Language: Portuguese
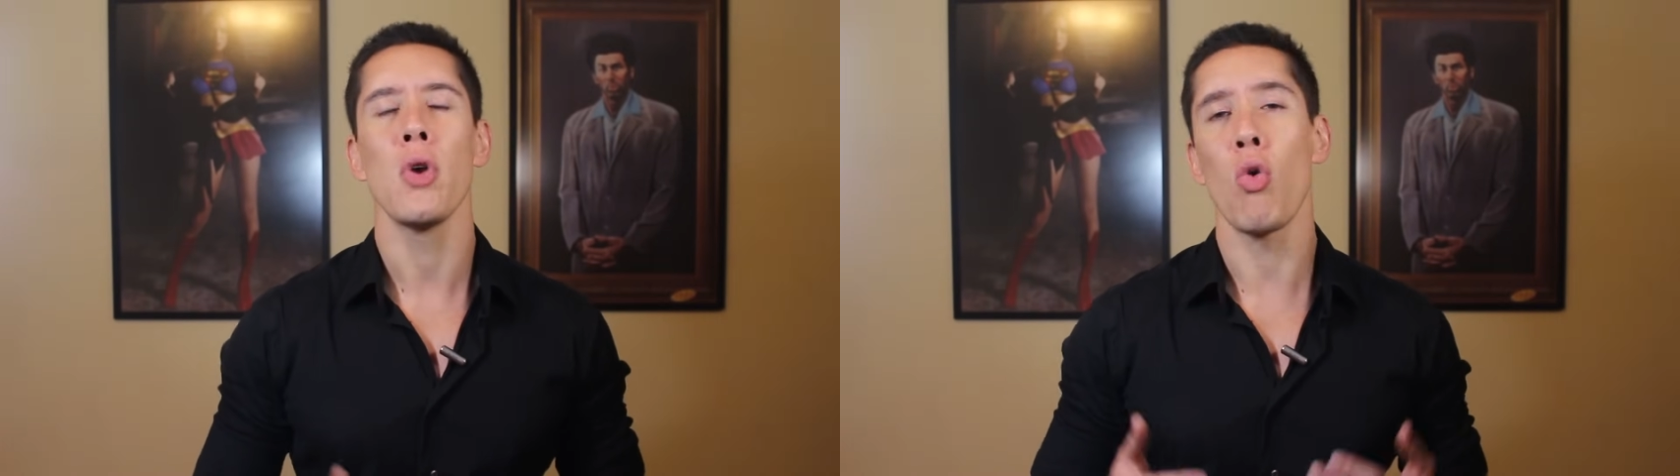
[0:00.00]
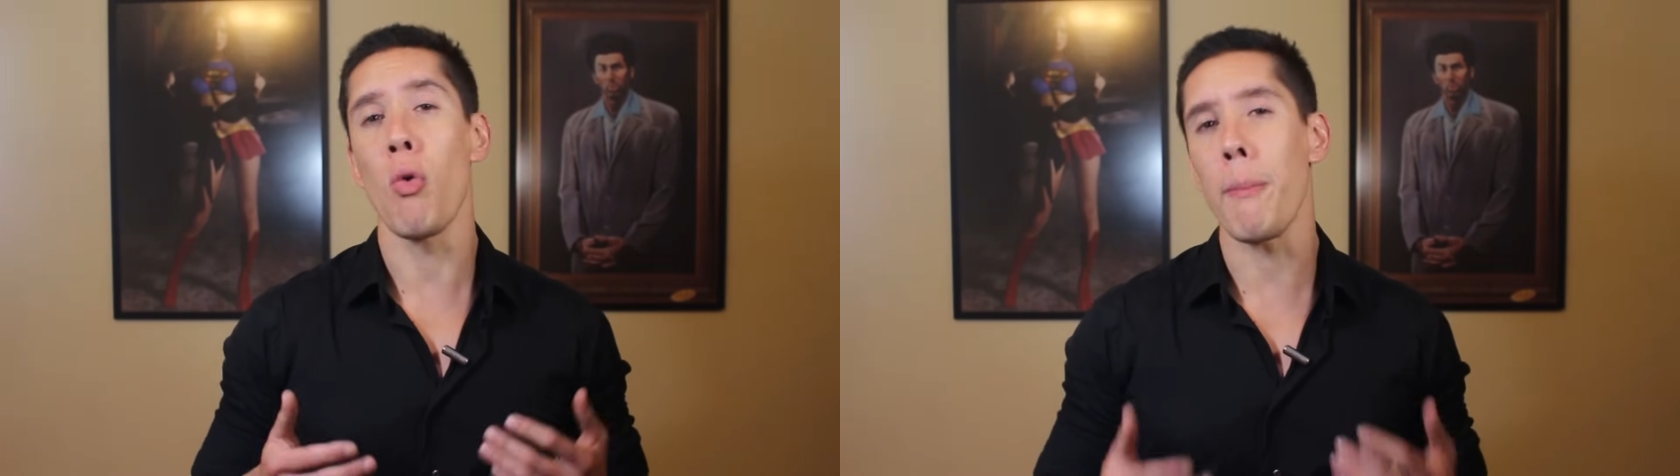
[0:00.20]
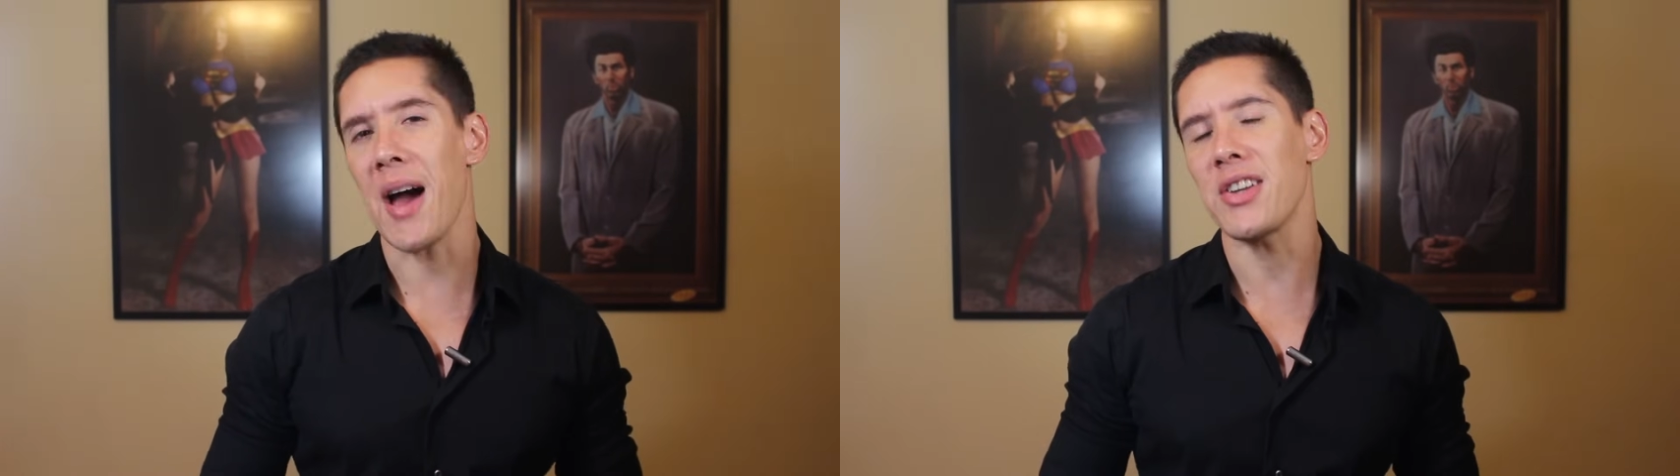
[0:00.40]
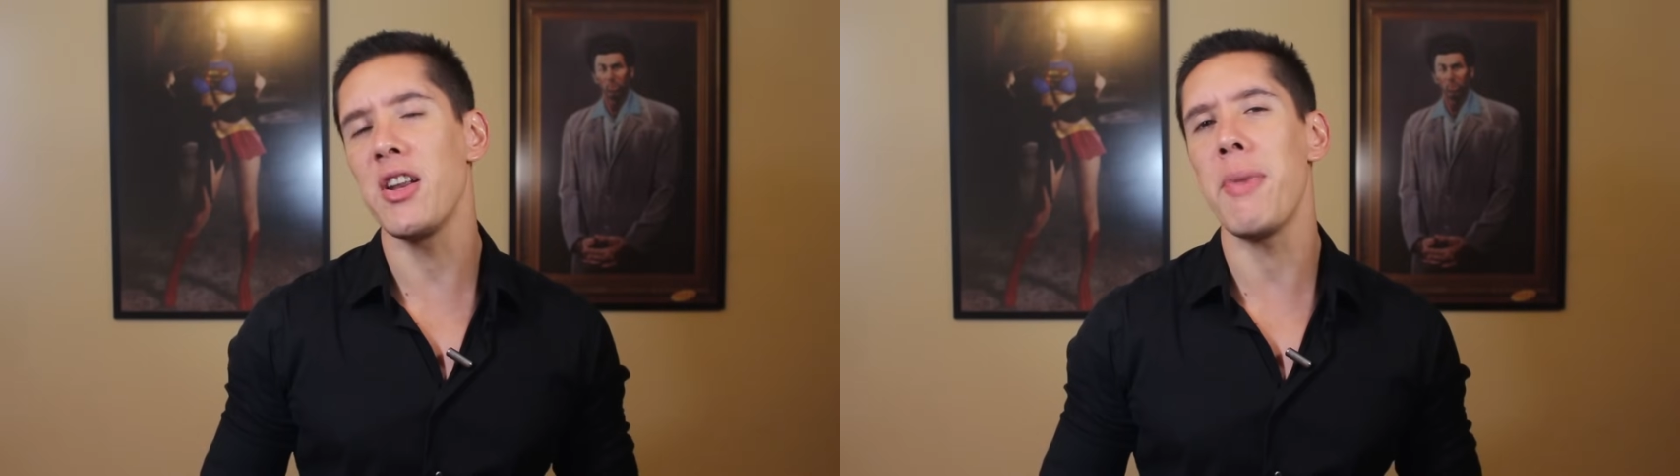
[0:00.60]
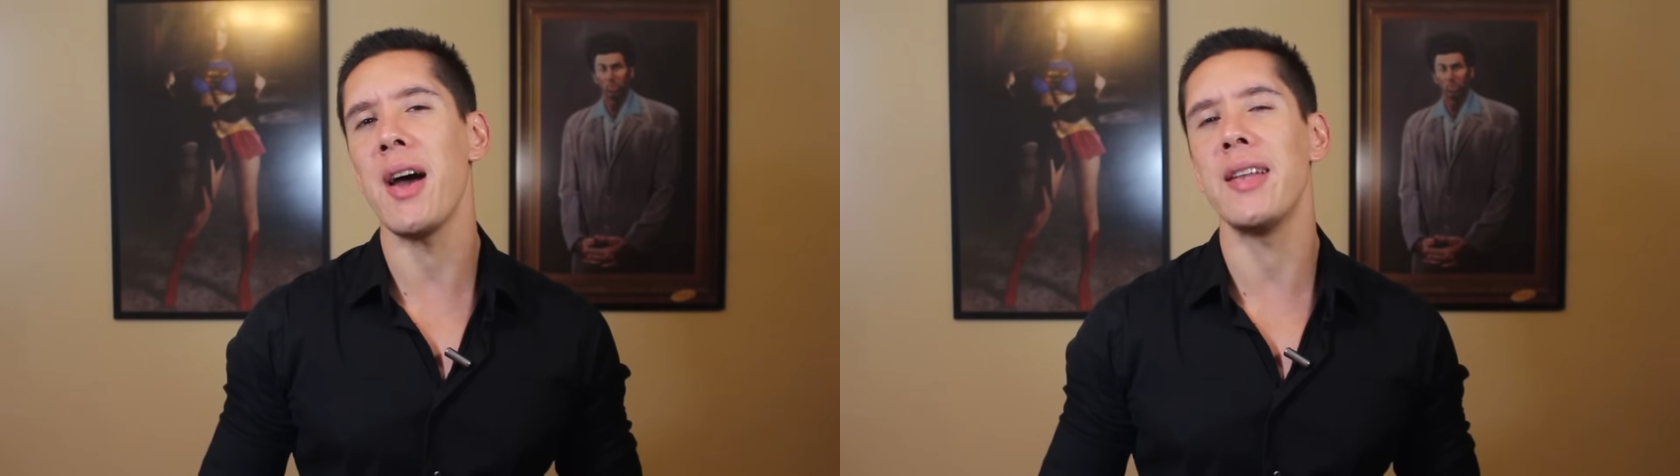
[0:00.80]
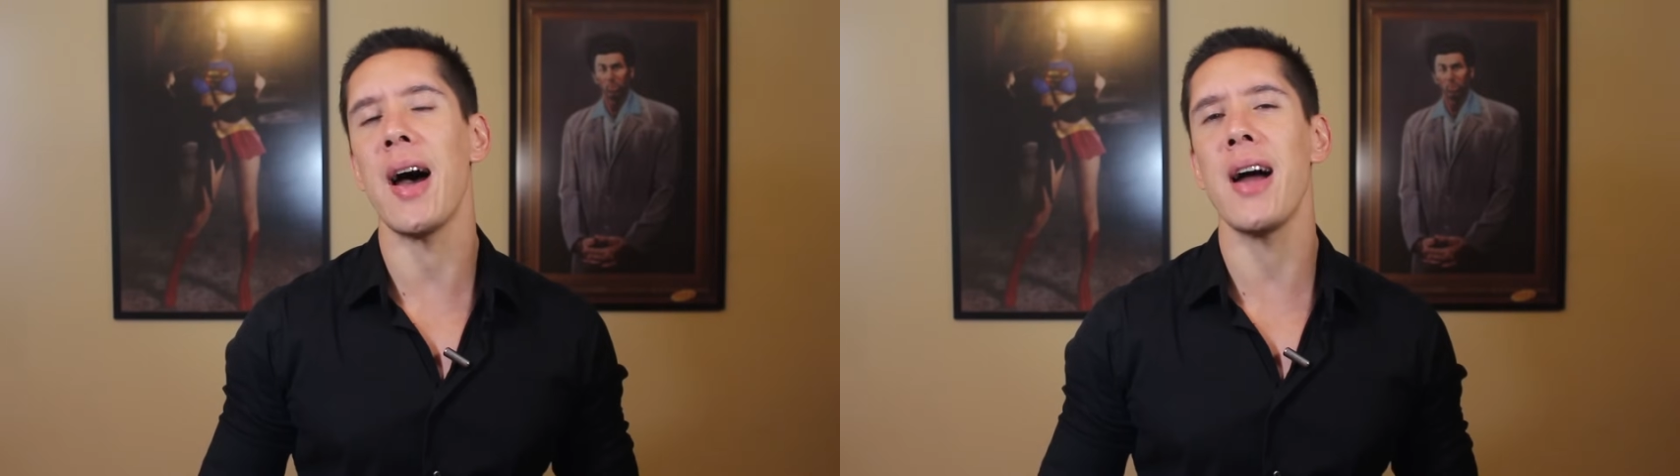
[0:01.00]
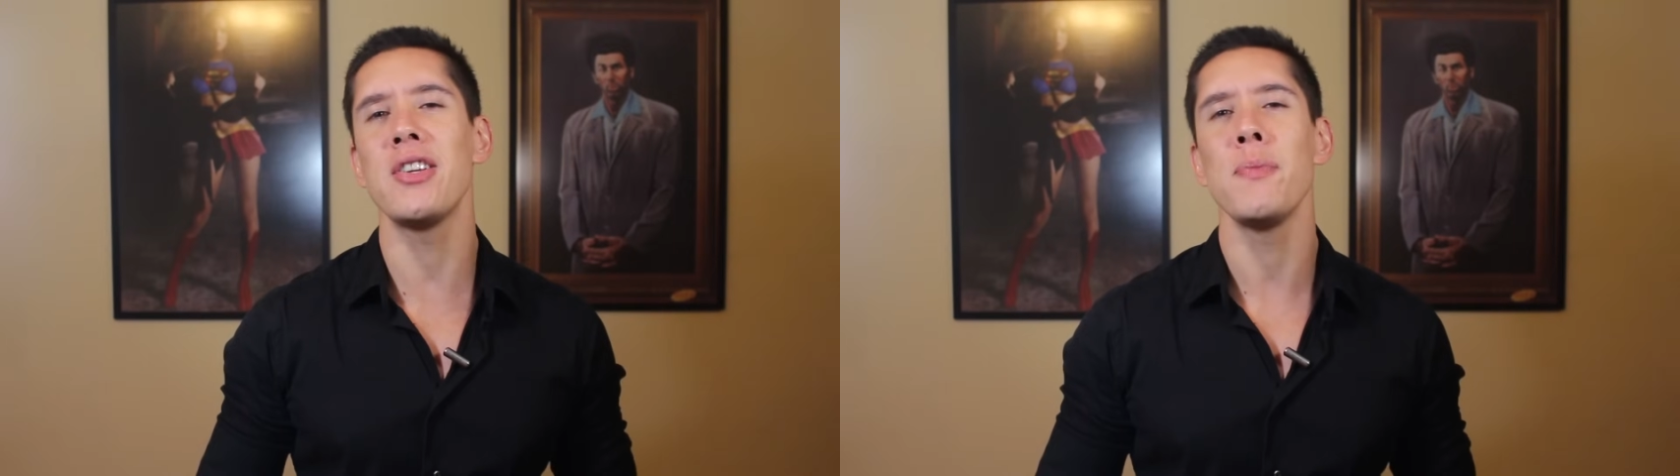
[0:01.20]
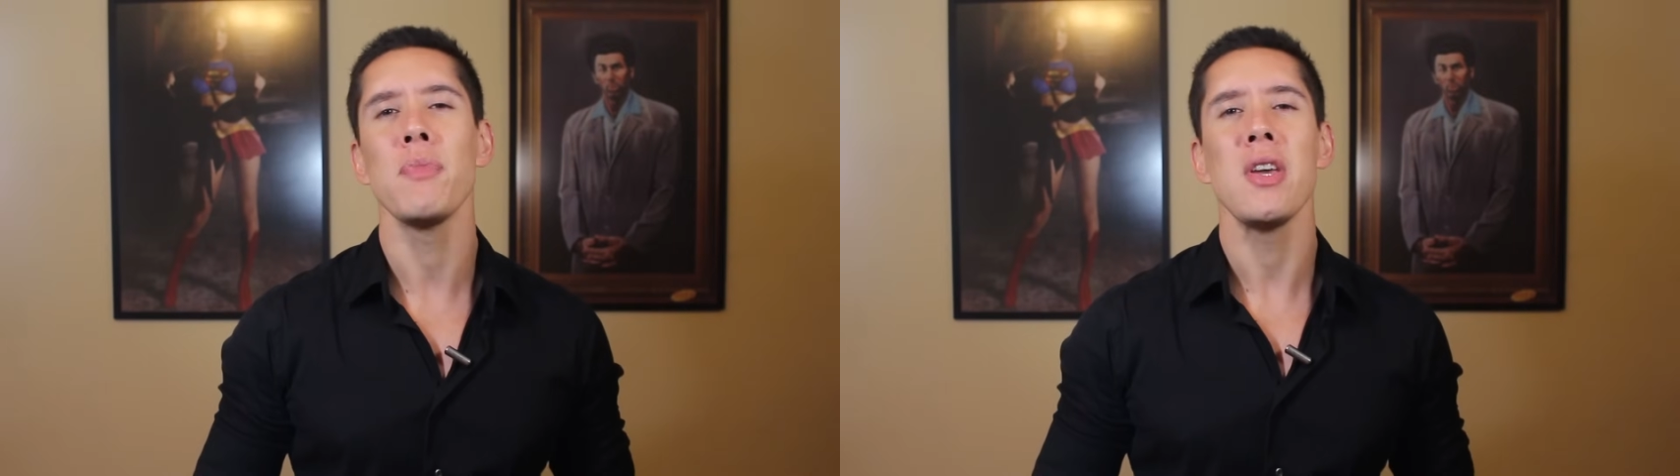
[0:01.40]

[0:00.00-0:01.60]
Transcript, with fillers: com mais liberdade